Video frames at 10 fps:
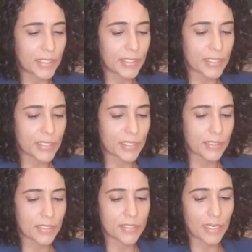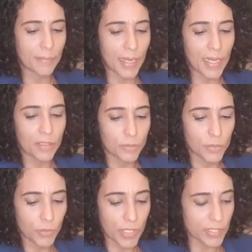desse, desse trabalho,
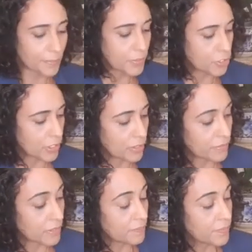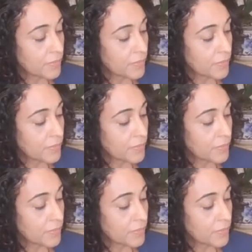muito receptiva.